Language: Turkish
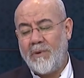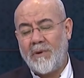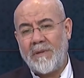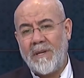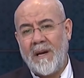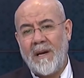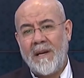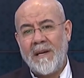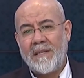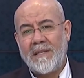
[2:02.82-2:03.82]
bu noktaya
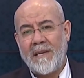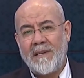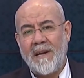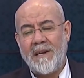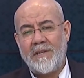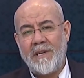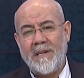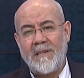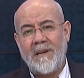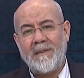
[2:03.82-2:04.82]
getiren
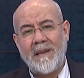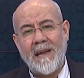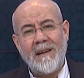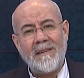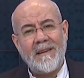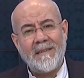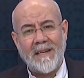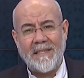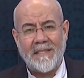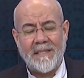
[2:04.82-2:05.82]
şeytan değil de
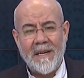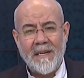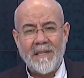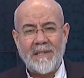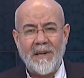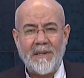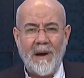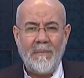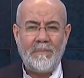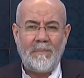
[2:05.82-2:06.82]
nedir?
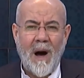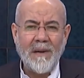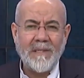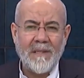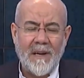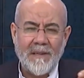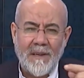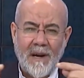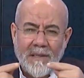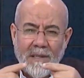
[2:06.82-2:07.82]
Şeytan
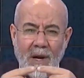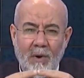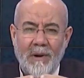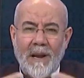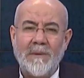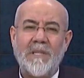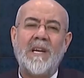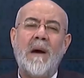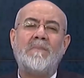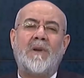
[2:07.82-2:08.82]
bazılarının ağzına öyle bir
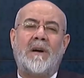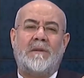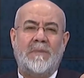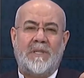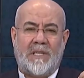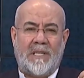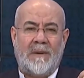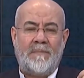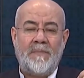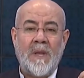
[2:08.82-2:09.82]
gem takmış
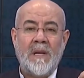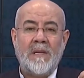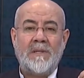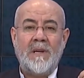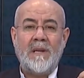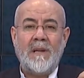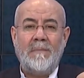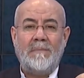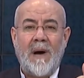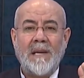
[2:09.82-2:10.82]
ki,
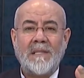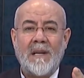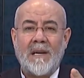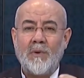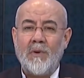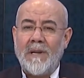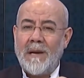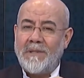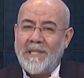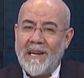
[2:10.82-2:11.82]
şeytan bazılarını
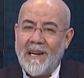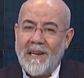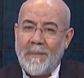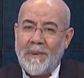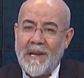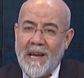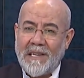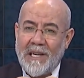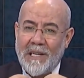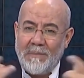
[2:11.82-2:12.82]
öyle bir şekilde
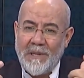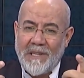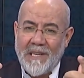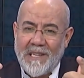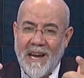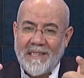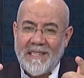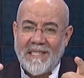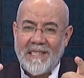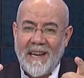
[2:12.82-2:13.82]
binek etmiş ki
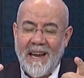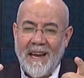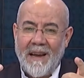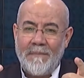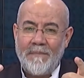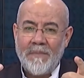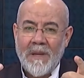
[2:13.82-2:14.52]
kendisine,